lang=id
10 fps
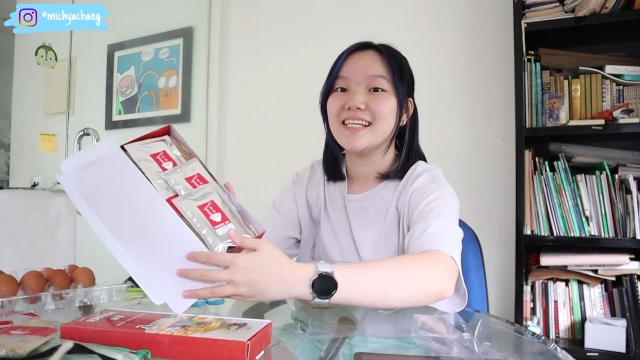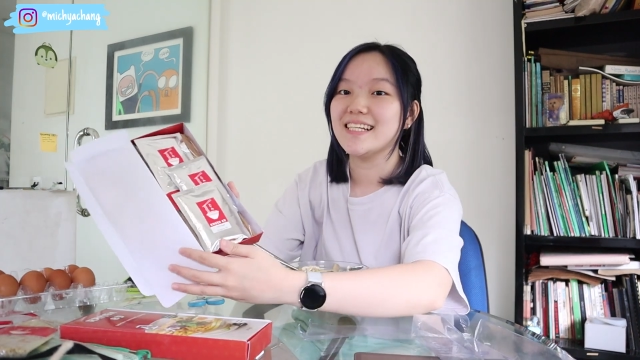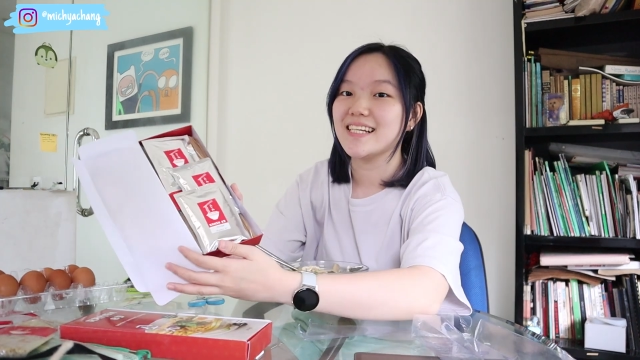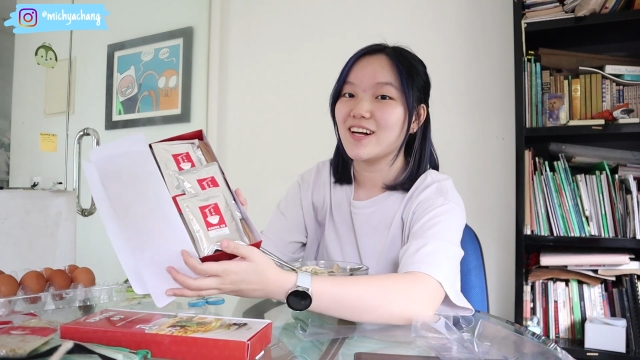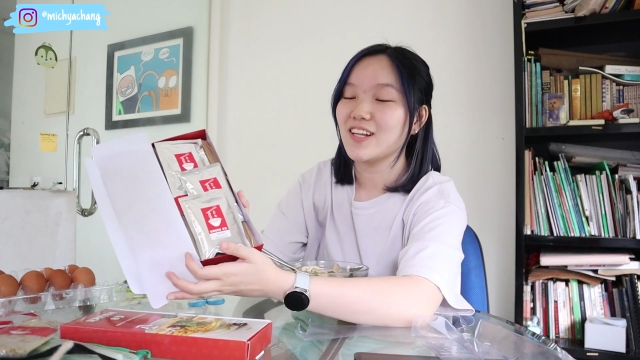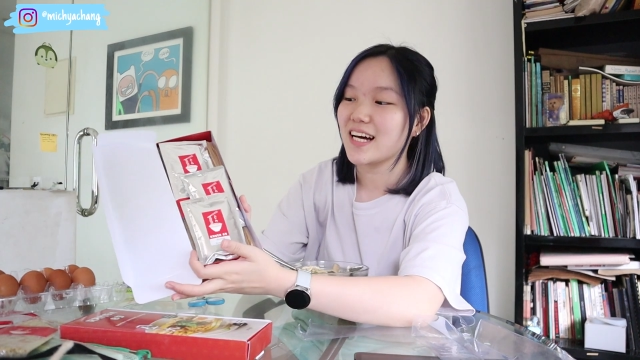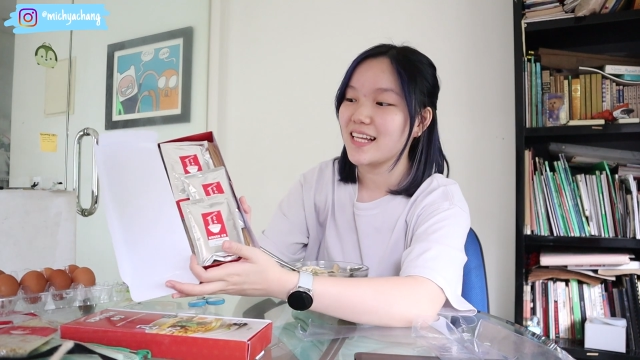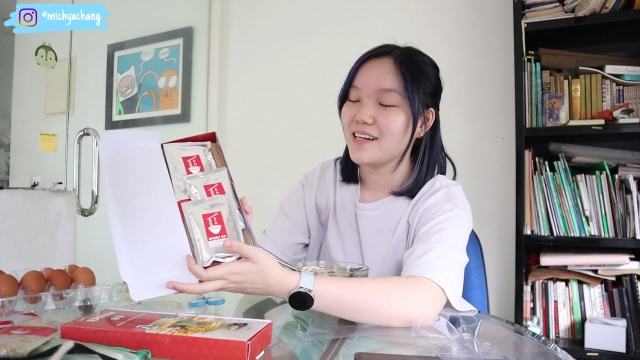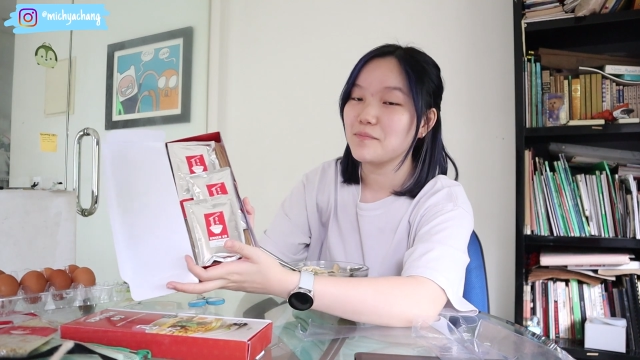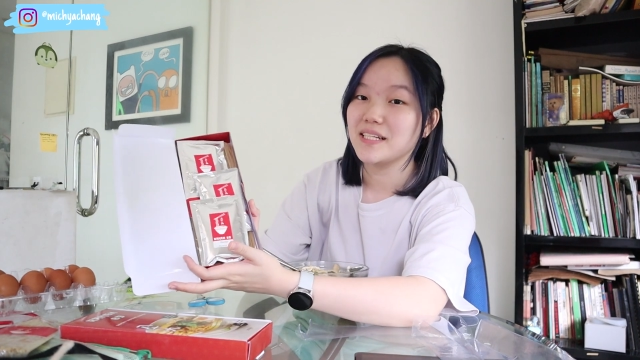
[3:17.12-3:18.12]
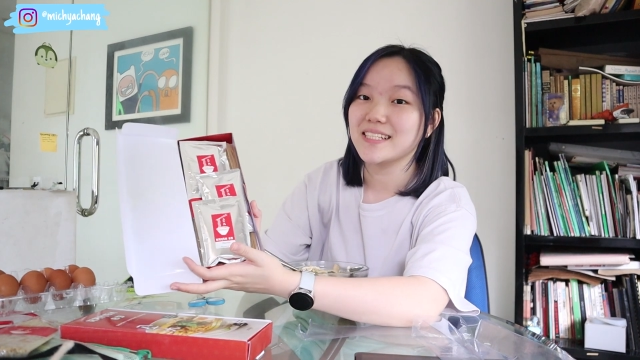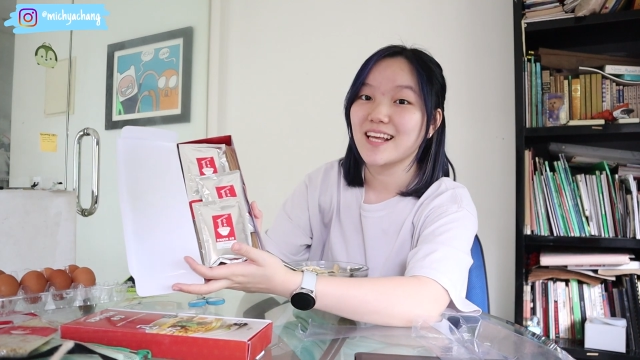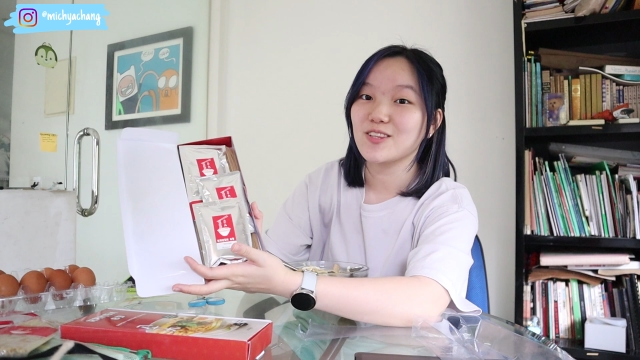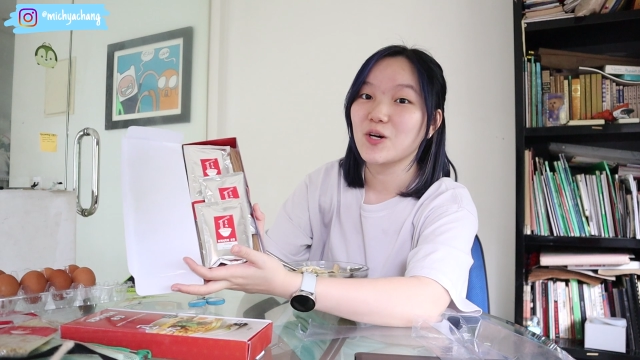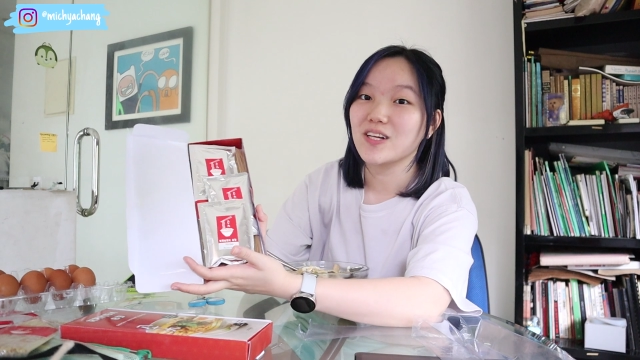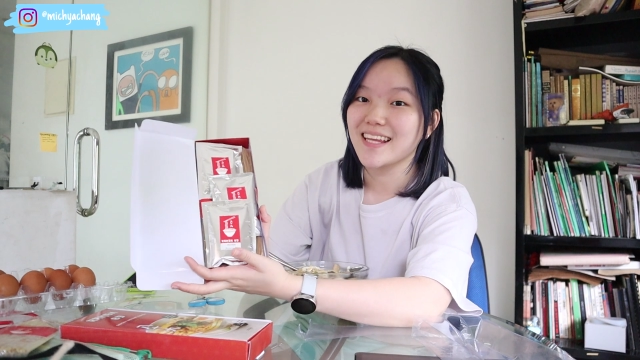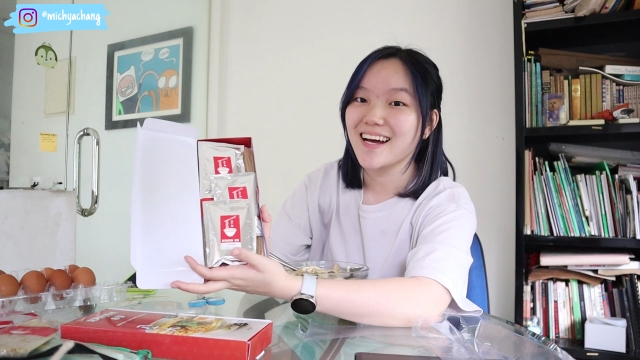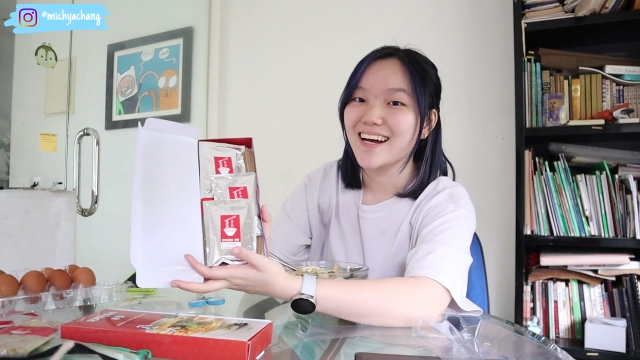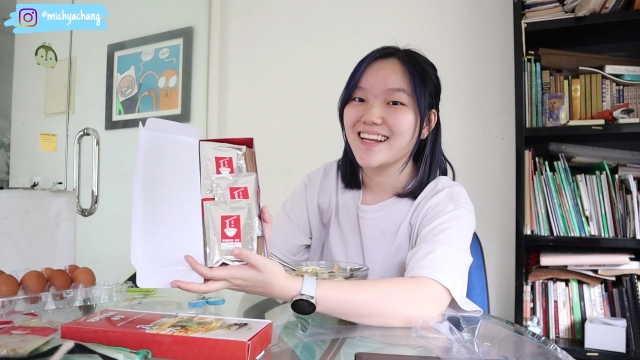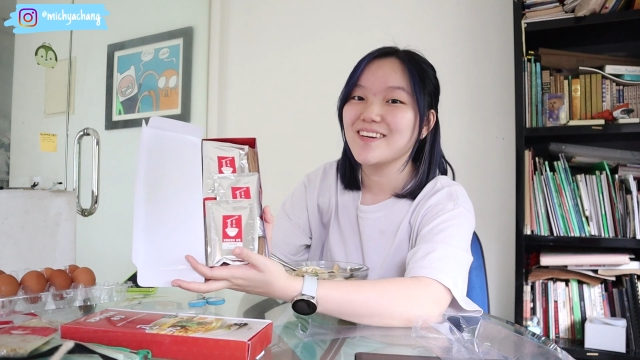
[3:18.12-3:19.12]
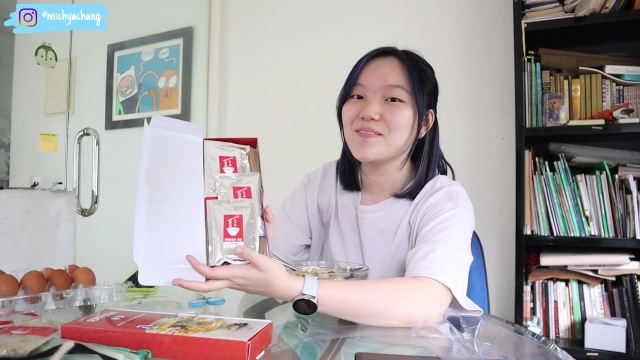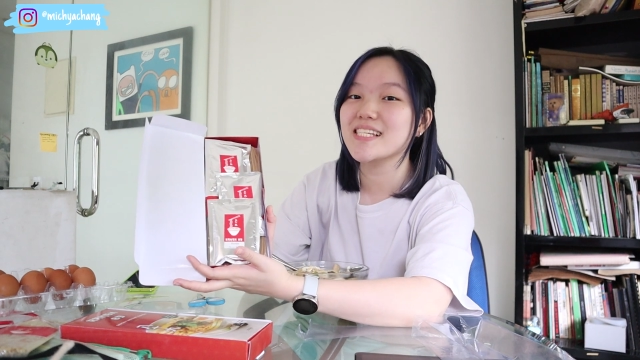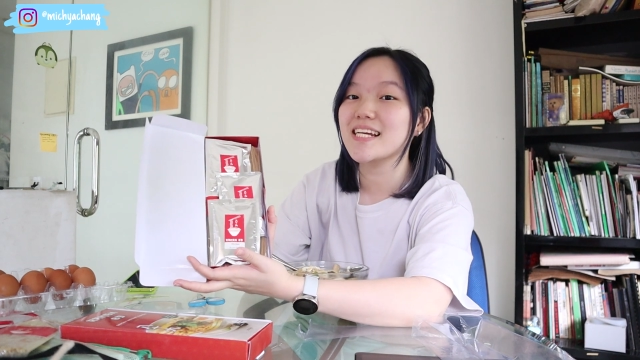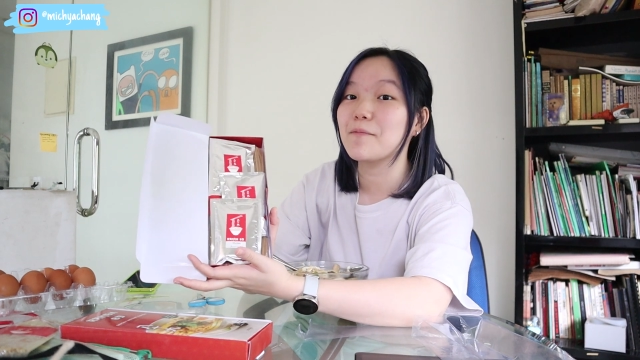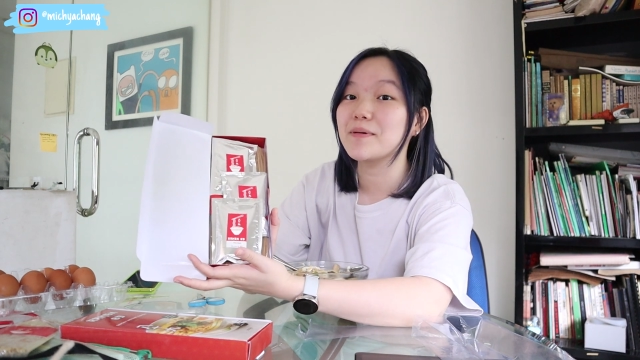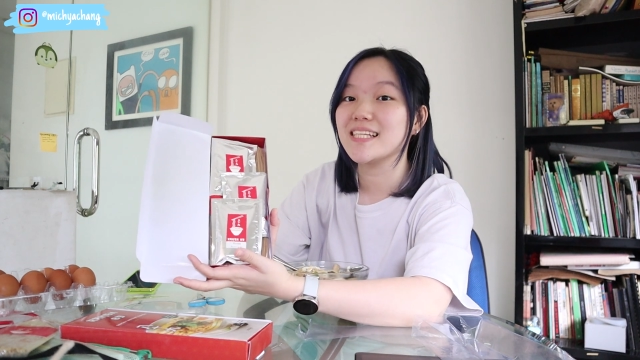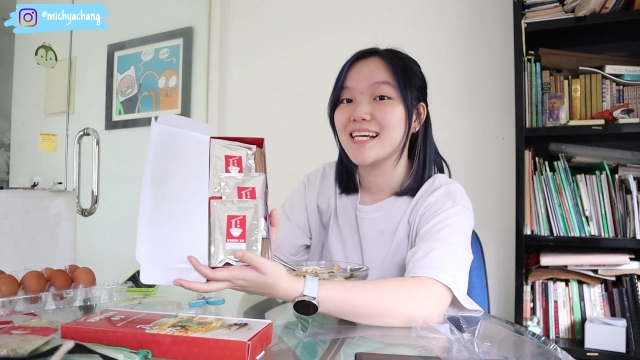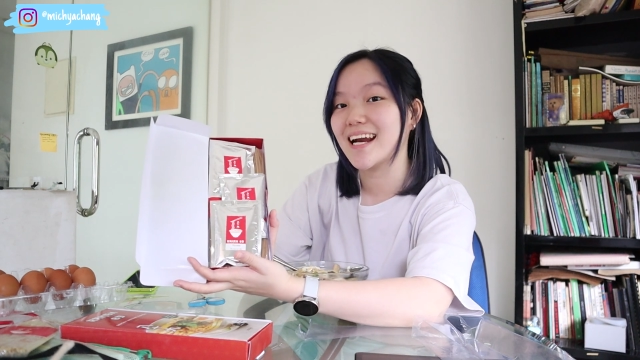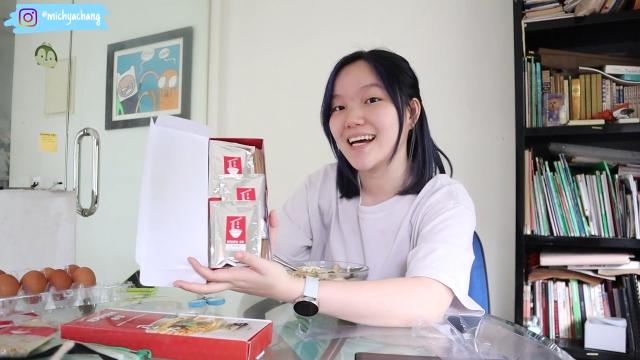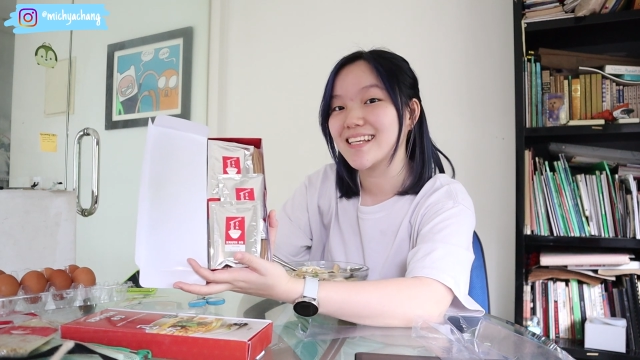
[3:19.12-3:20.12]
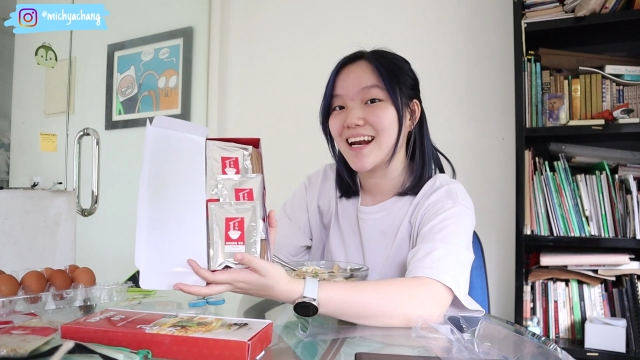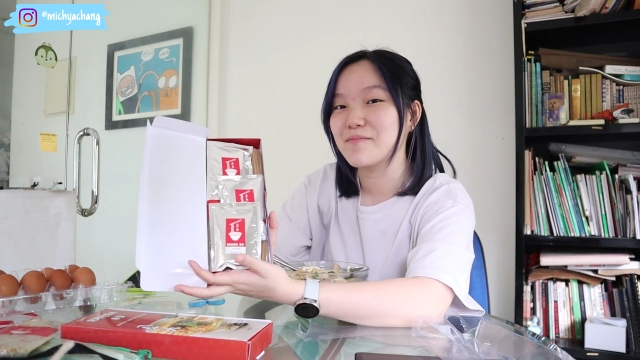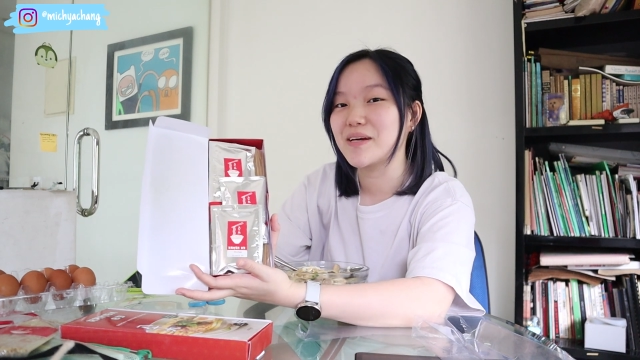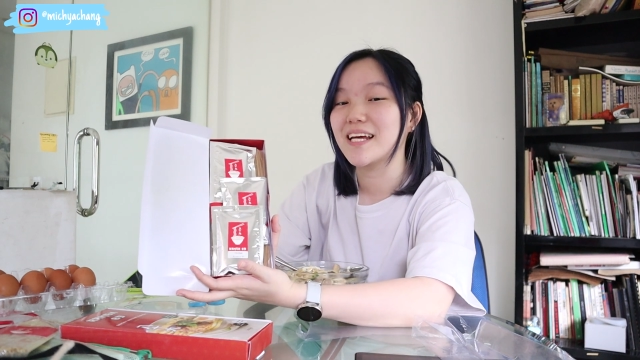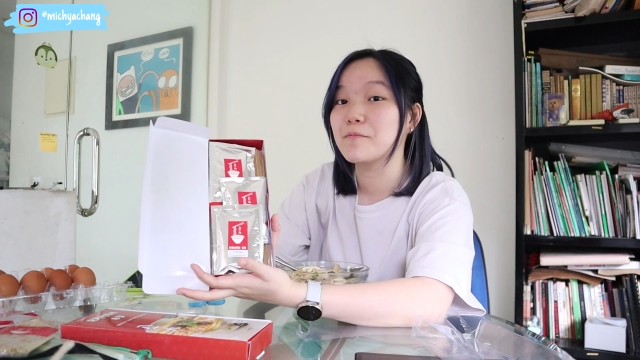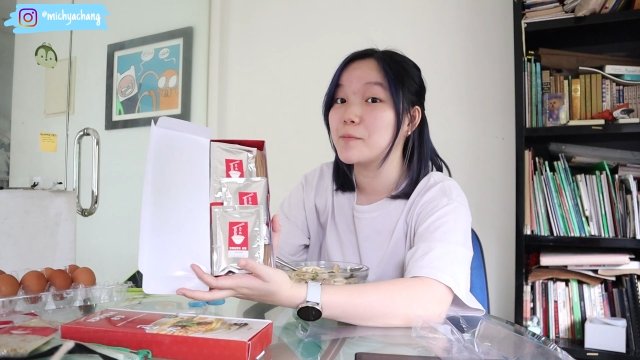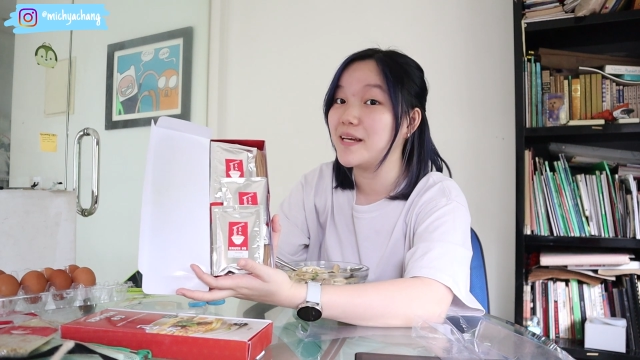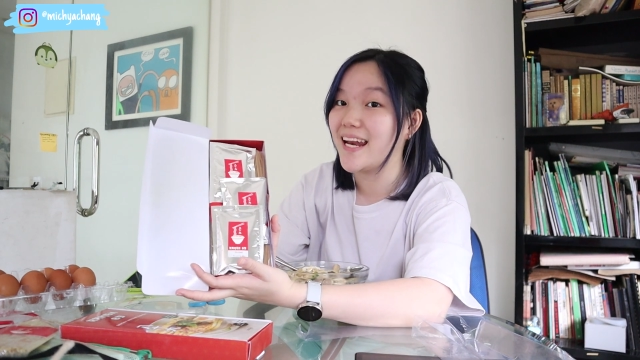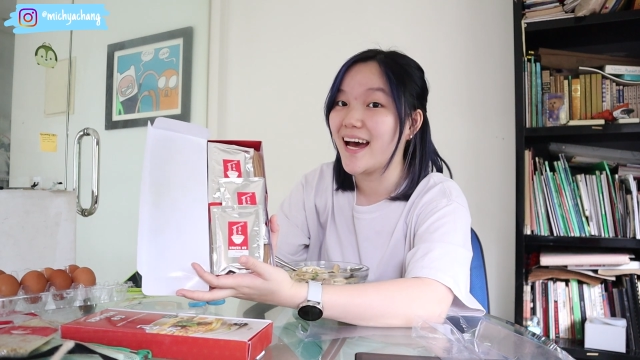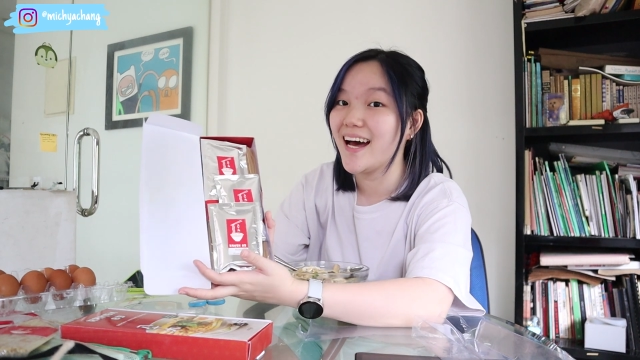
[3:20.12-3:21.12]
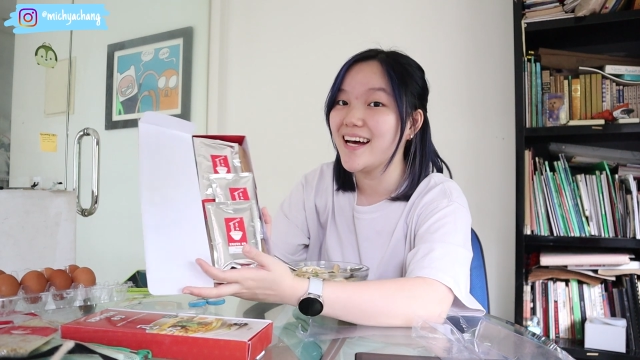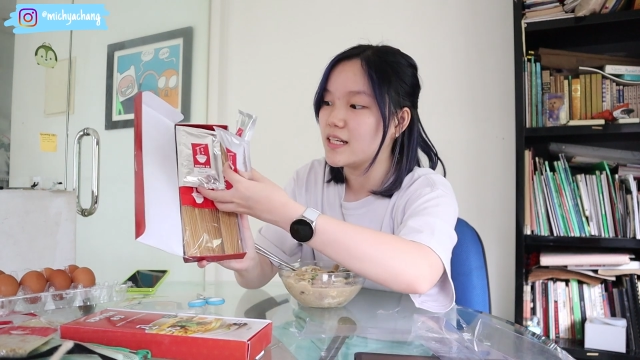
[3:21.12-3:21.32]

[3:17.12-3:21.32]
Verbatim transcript: Nih, kalau kalian beli satu kotak, kalian bisa dapat tiga rasa ramen yang berbeda.